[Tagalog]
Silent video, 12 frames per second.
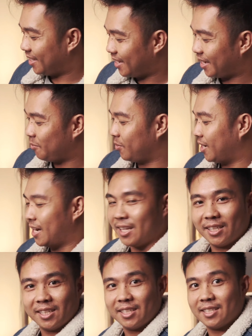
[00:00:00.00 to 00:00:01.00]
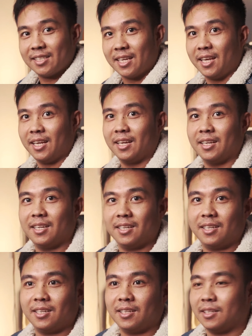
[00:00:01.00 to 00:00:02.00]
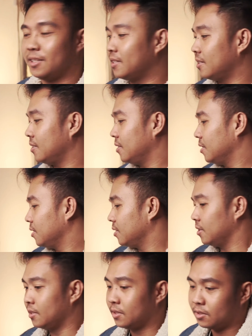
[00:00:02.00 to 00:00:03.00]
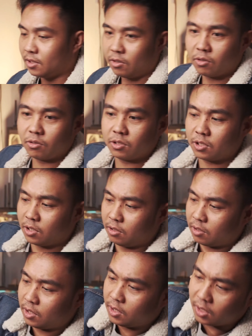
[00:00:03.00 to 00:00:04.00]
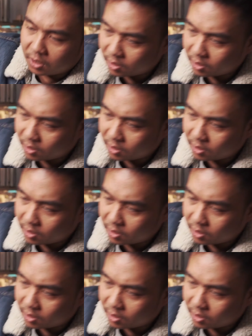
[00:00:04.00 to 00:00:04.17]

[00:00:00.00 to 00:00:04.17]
Lagay muna natin dyan sa sahig. Tsaka yung gachilyo ay